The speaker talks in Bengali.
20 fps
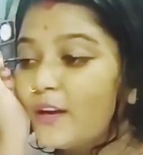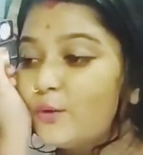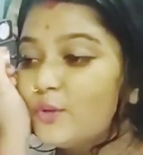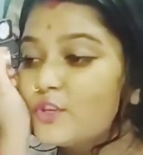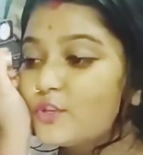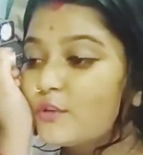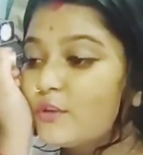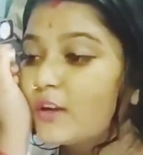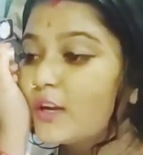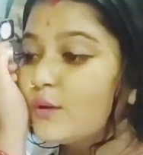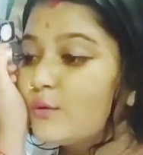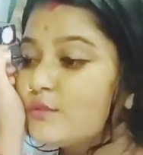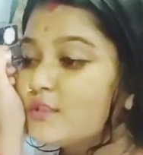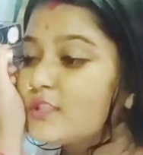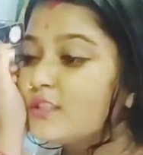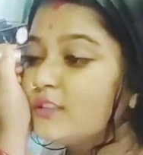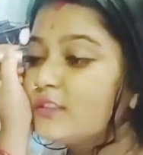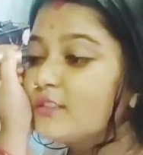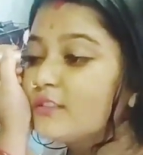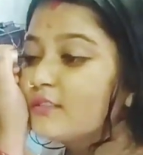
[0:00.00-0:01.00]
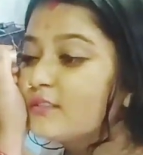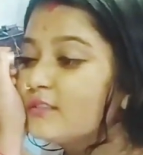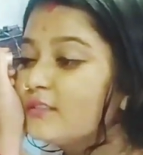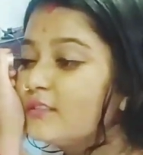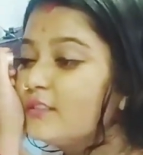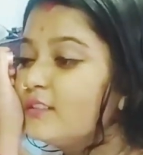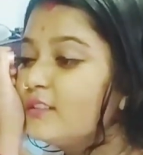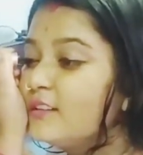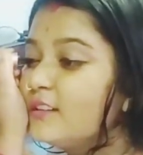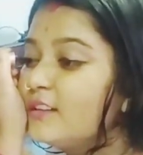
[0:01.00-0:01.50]
তো এখন আমরা তিনজনা
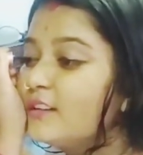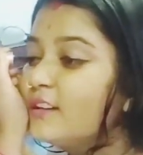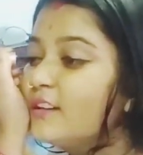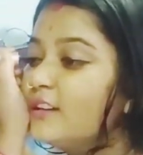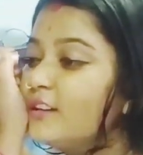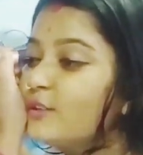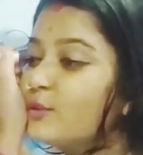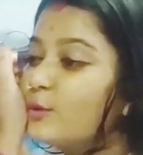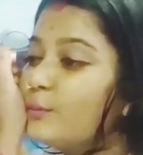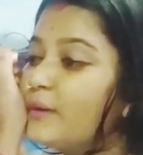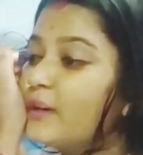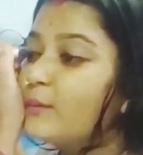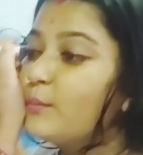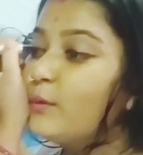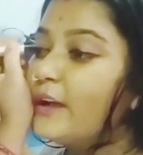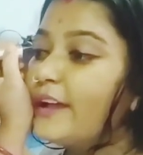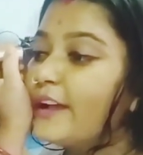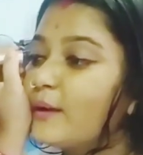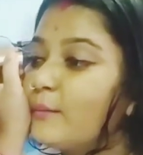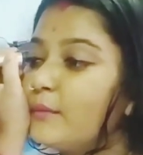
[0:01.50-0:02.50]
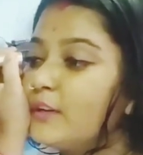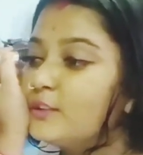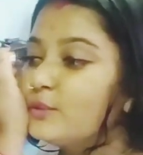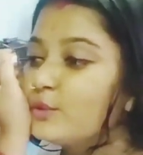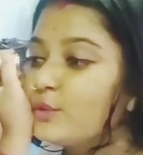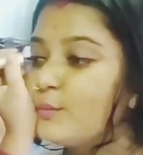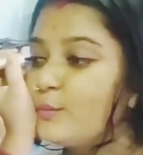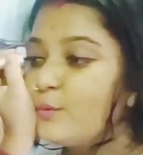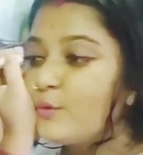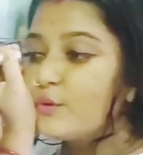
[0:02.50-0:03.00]
যাব ভবতারিণী মায়ের
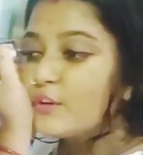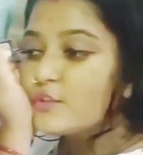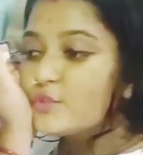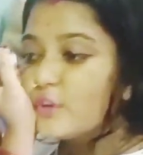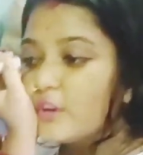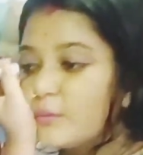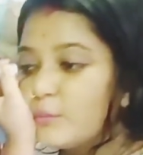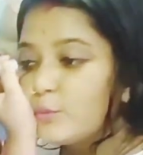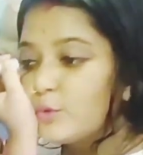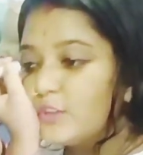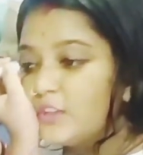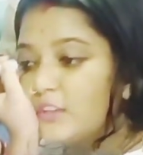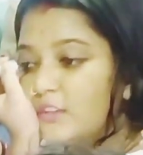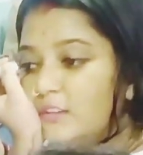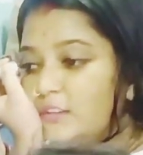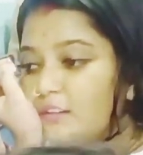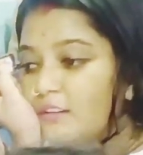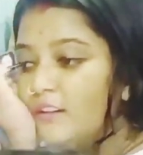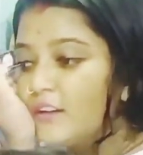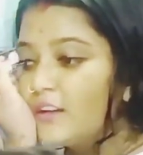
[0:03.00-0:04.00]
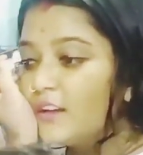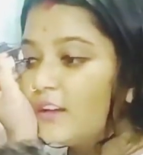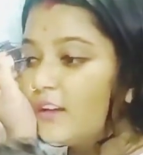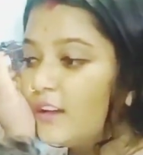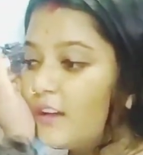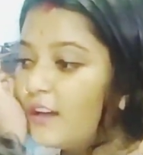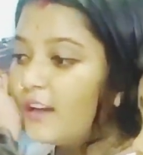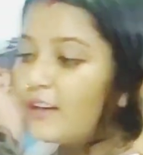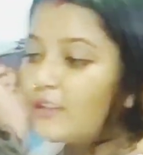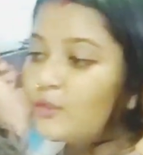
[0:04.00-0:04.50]
মন্দিরে পুজো দিতে আর মন্দিরটা
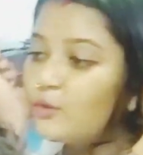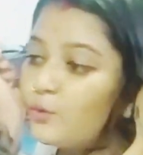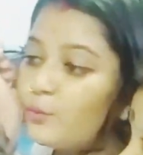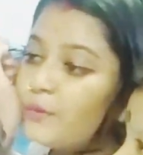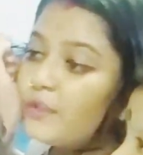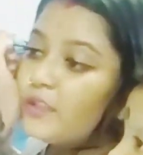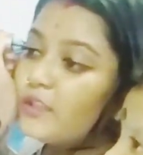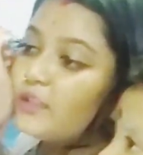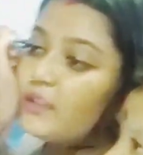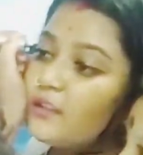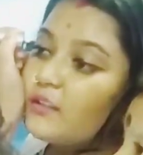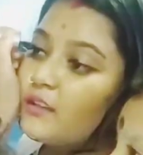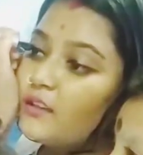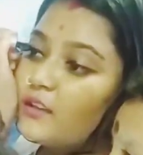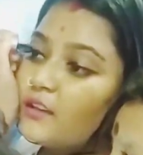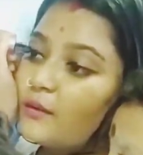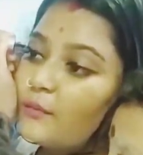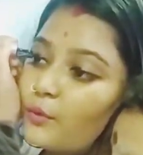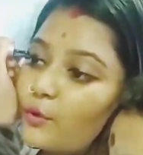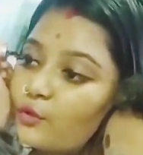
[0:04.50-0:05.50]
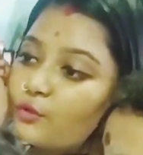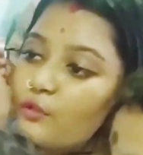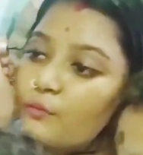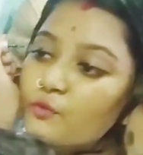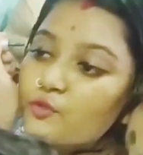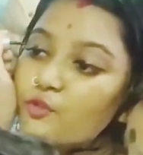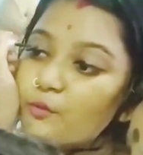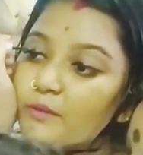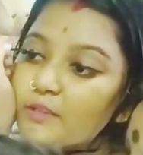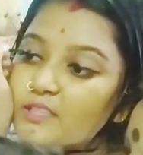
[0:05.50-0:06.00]
আমাদের বাড়ি থেকে
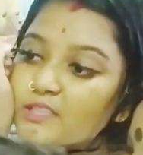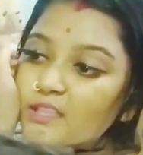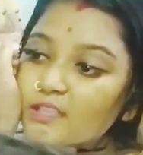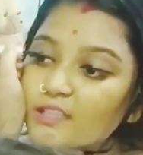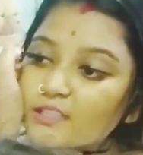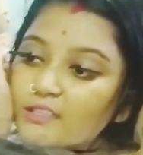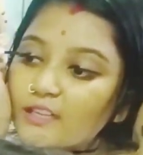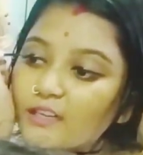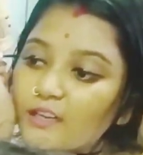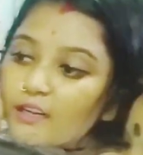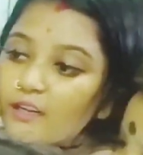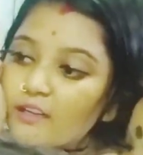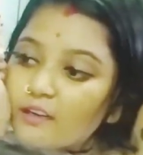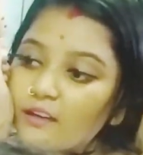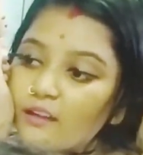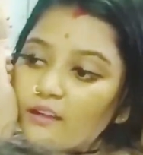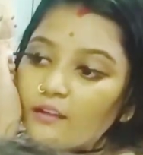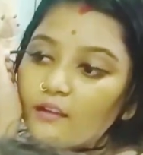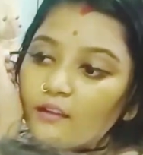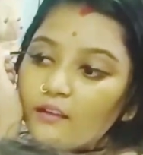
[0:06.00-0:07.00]
পায়ে হেঁটে গেলে পাঁচ মিনিট